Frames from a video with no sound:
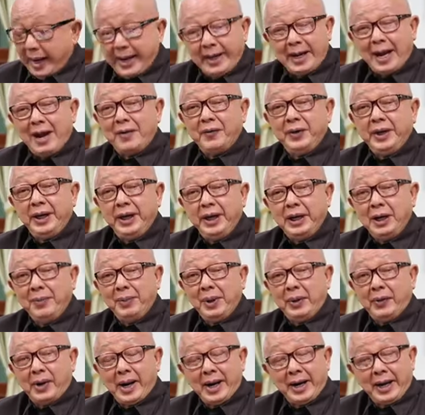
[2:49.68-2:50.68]
รายการวันนี้จะ
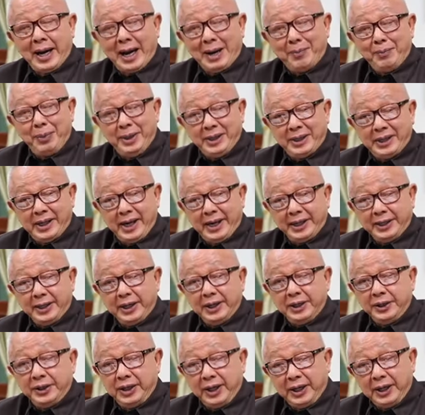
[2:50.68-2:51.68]
เป็นรายการพิเศษจ
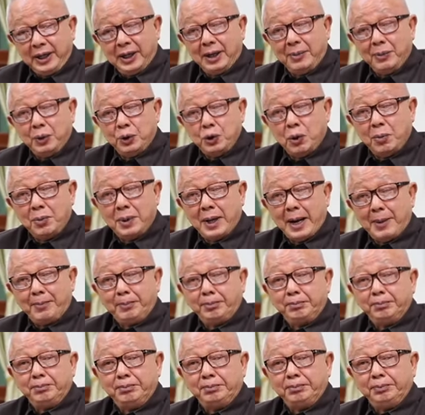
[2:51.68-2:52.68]
ริง ๆ ท่านผู้ชมครับ
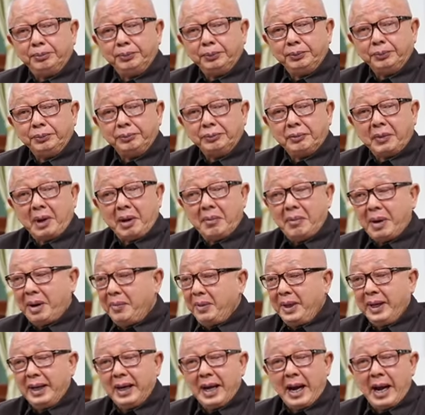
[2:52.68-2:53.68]
ไม่
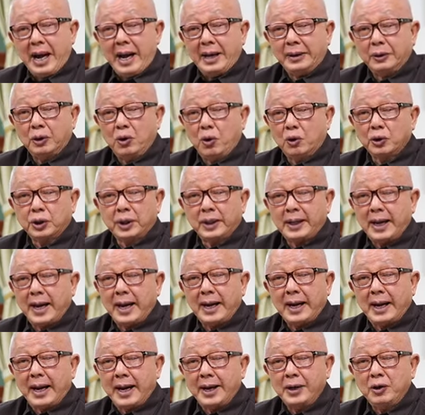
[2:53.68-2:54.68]
มีการโฆษณา
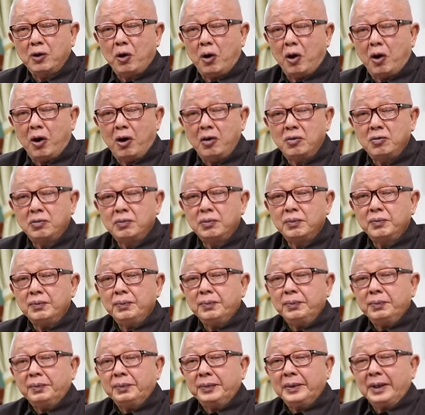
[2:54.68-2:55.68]
ขายของ
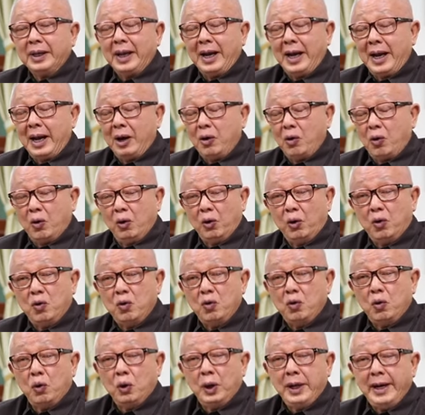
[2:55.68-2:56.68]
นะฮะโอลง
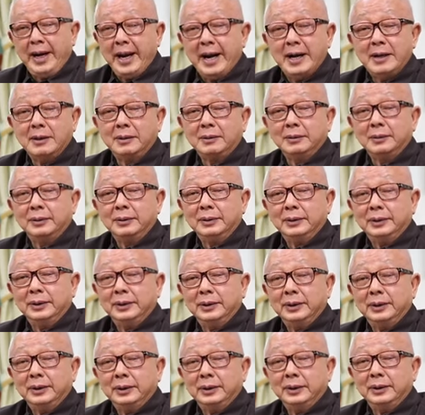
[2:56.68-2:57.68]
โอเลี้ยง
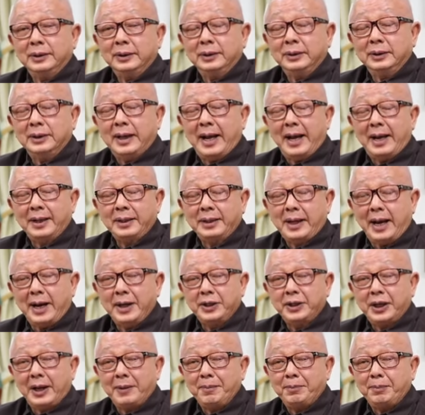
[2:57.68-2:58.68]
ร้านขาย
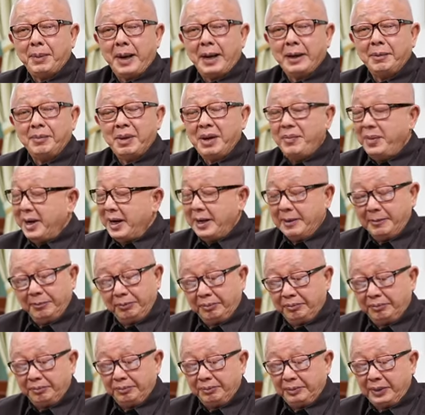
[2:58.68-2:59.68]
สันปังไม่มี
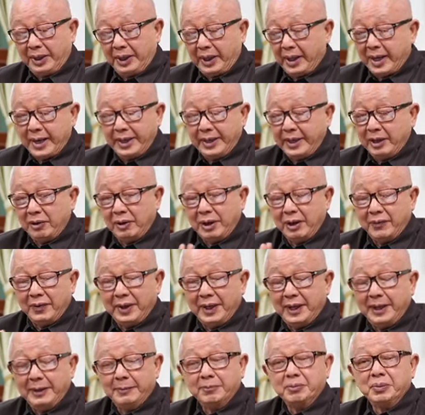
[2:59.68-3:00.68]
เรื่องเดียวเลยวั
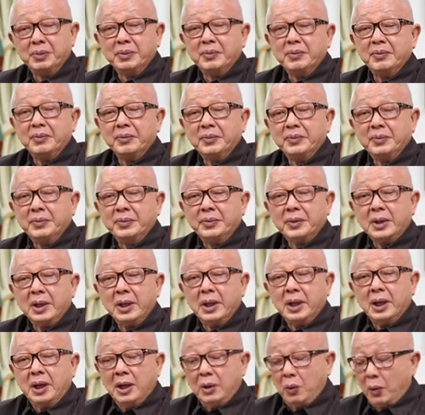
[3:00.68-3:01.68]
นนี้
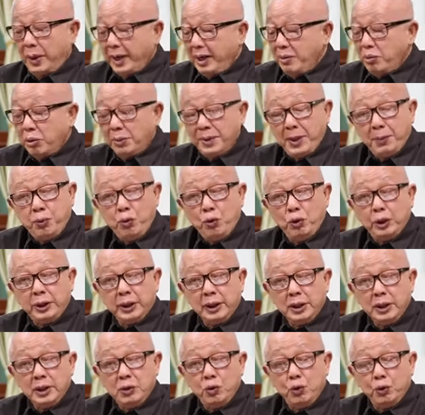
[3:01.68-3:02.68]
วันนี้ผมจะพูด
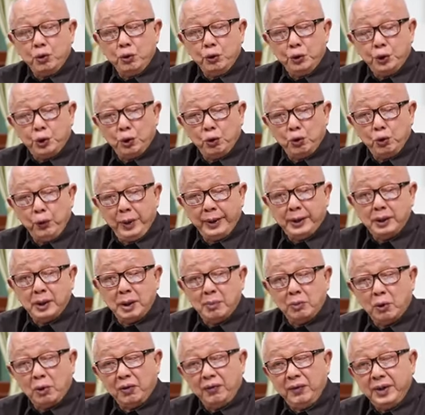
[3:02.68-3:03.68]
ถึงคุณชูวิทย์ก
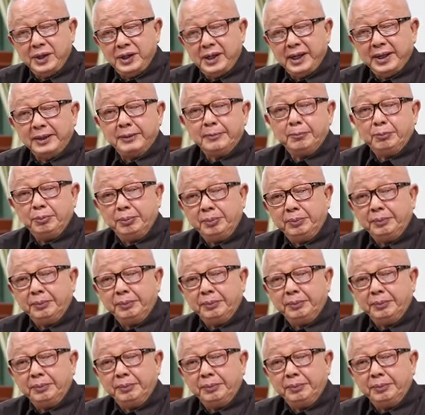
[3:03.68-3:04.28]
มลวิสิทธิ์